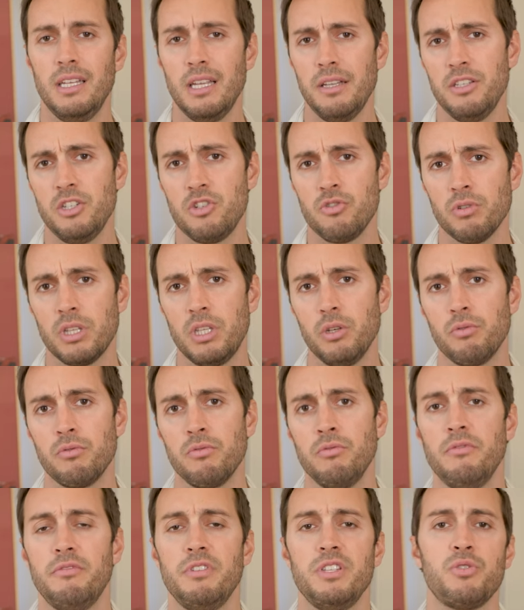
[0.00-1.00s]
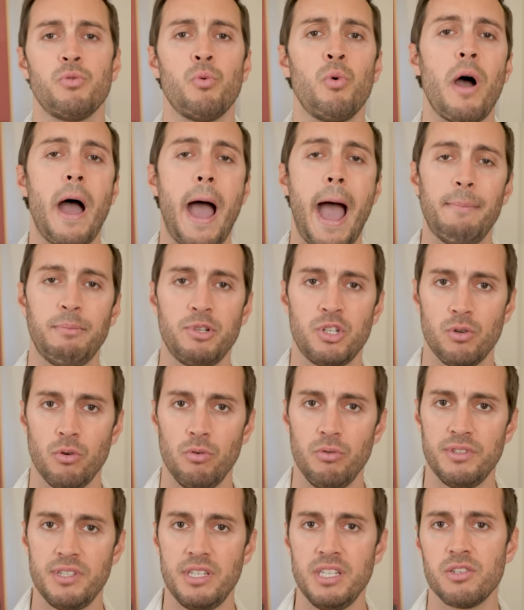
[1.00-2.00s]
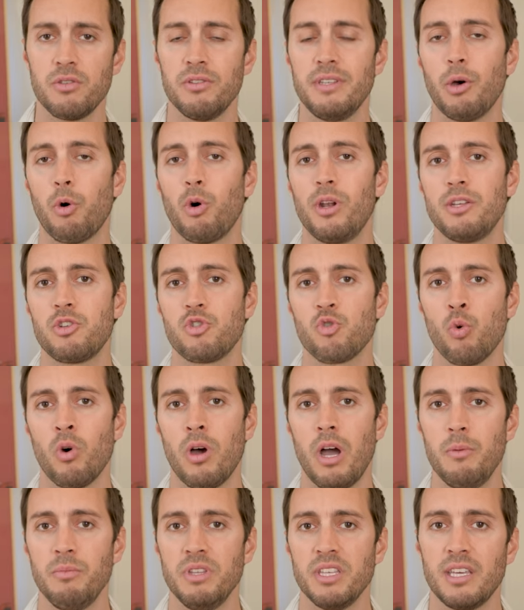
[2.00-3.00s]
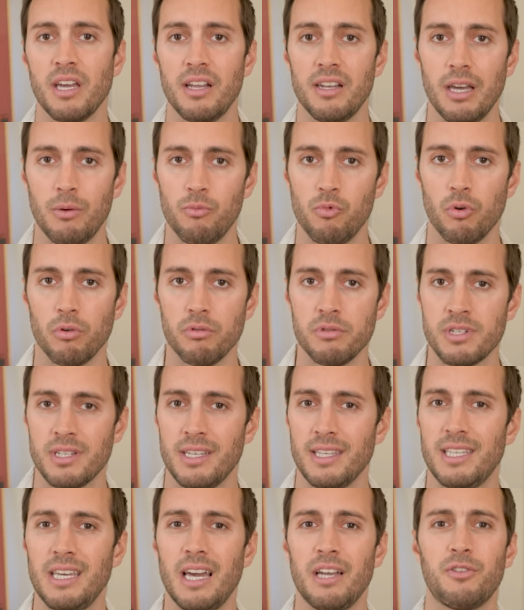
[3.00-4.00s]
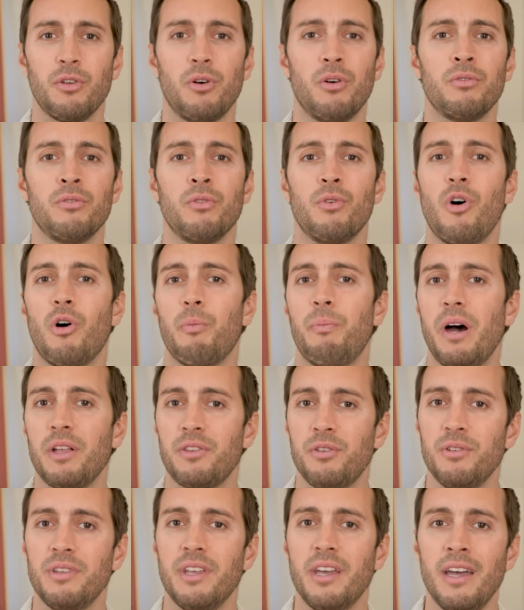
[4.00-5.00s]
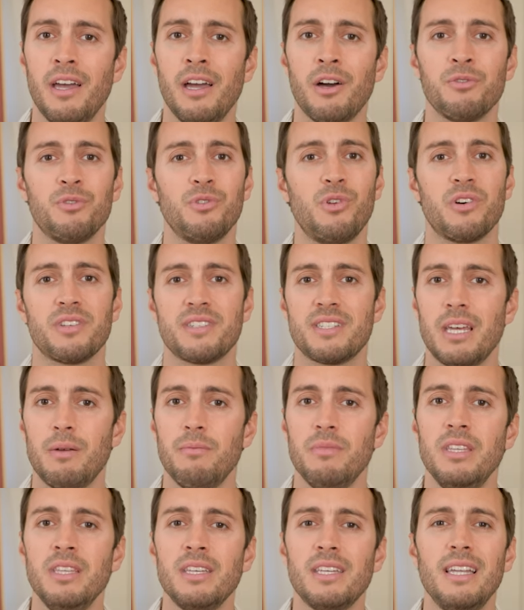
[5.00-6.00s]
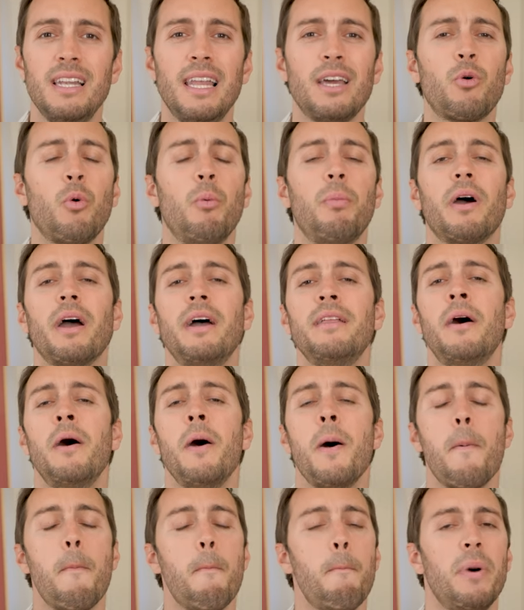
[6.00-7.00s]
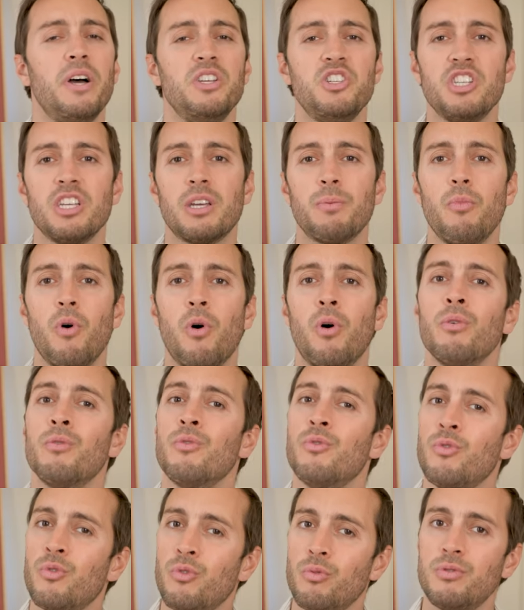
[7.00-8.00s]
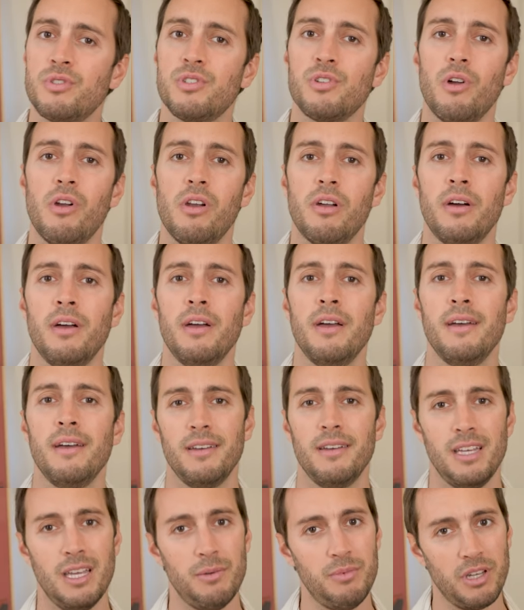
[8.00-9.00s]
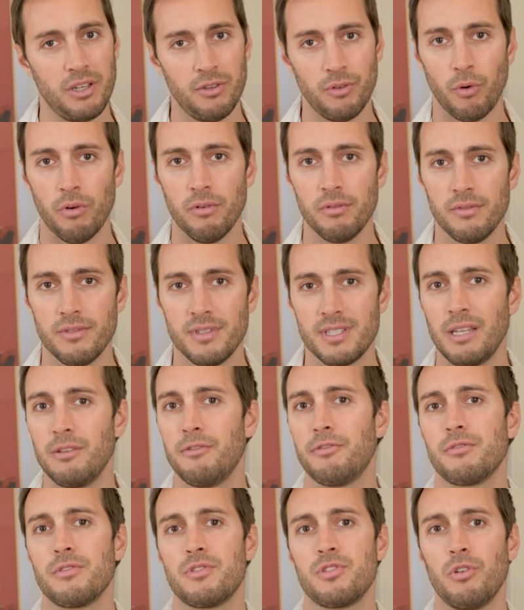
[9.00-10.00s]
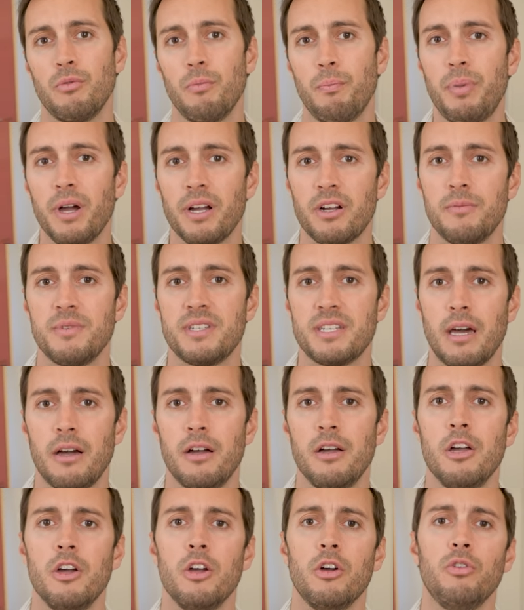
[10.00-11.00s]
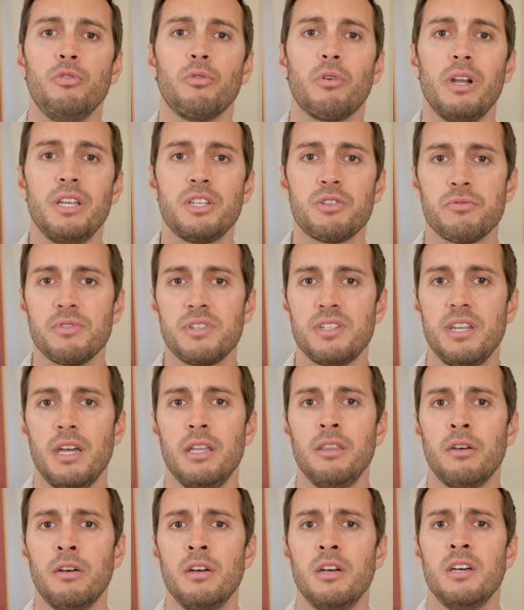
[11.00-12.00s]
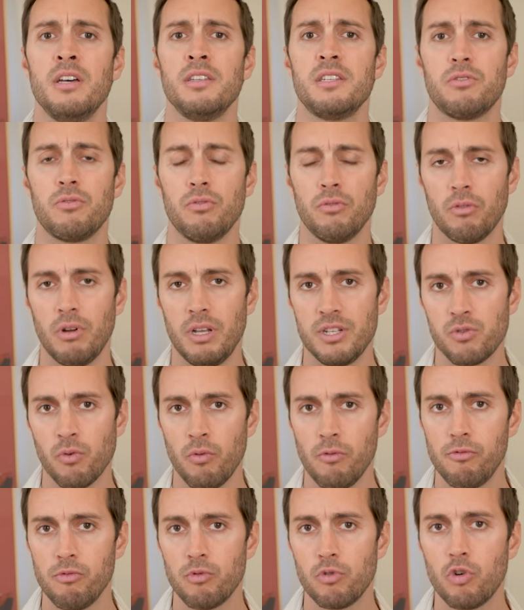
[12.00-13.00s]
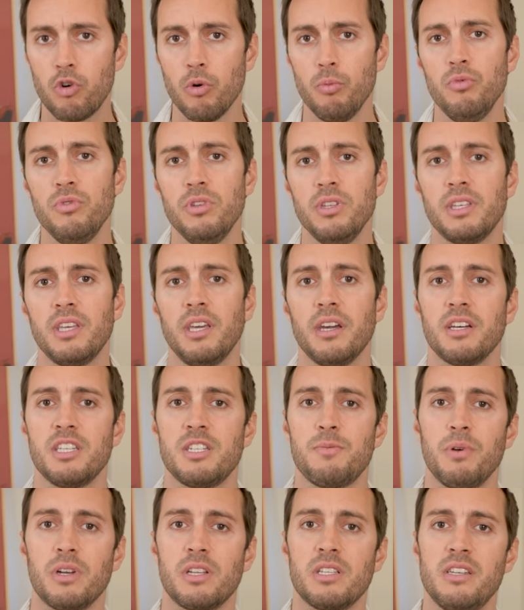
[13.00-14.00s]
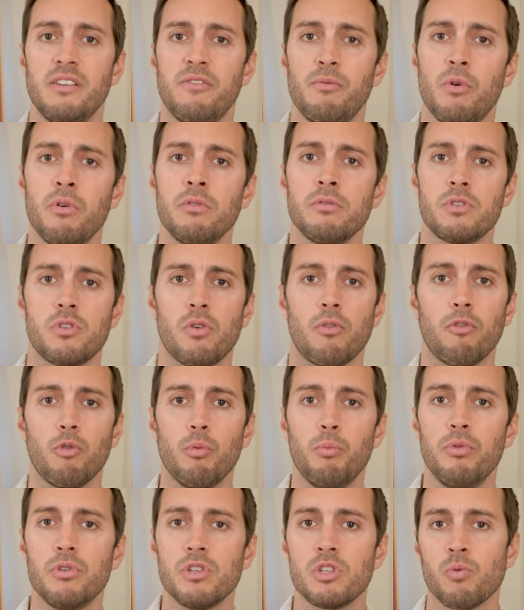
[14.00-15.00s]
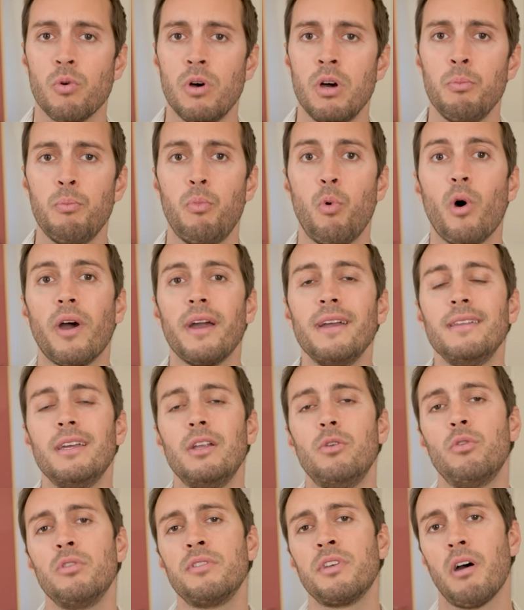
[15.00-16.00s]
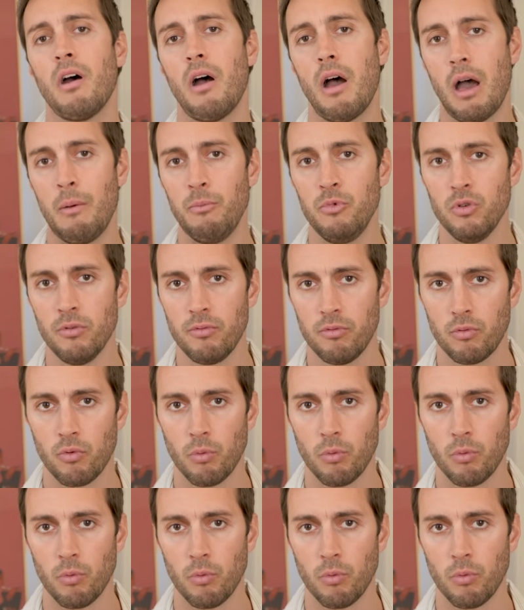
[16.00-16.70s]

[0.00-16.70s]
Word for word: Il y a des gens qui ont une vision absolutiste des relations amicales et amoureuses et qui attendent de leurs partenaires, de leurs amis, qu'ils les comprennent magiquement tout seuls. Eh bien non, ça ne fonctionne pas comme ça. Une relation saine, c'est une relation où vous communiquez respectivement sur vos besoins pour aider l'autre à mieux vous